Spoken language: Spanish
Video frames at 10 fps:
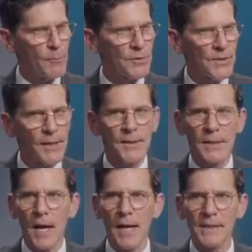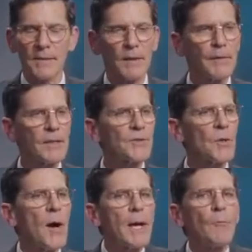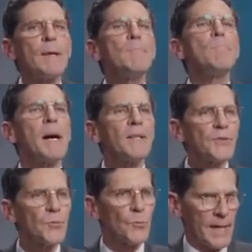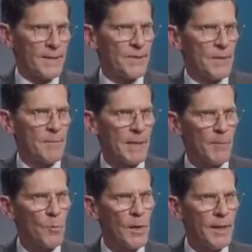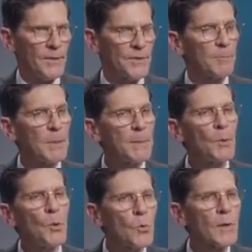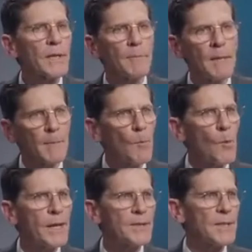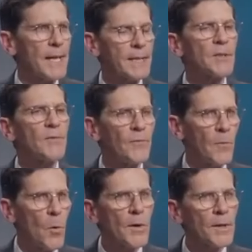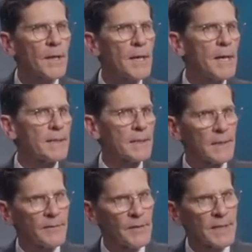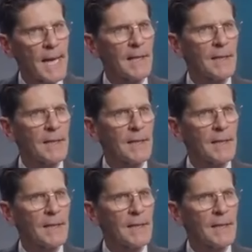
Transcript: costo de vida es tan alto que debemos aumentar el salario mínimo. Las personas que trabajan con salario mínimo no pueden permitirse vivir en